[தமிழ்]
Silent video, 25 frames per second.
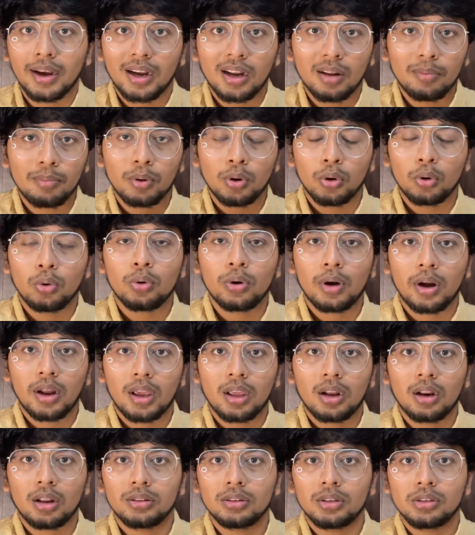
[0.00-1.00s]
கெட்டப் இருக்கும்னு
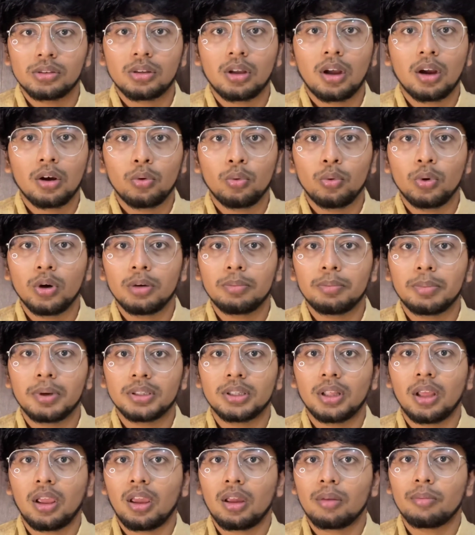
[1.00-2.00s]
நினைக்கிறேன் அந்த சாங் ஒர்க்
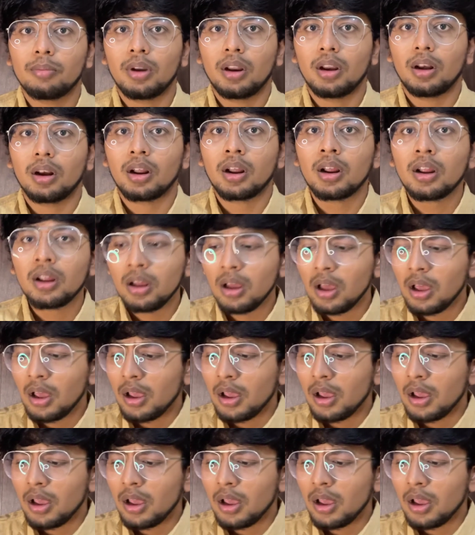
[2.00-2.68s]
பார்த்தீங்க அப்படின்னா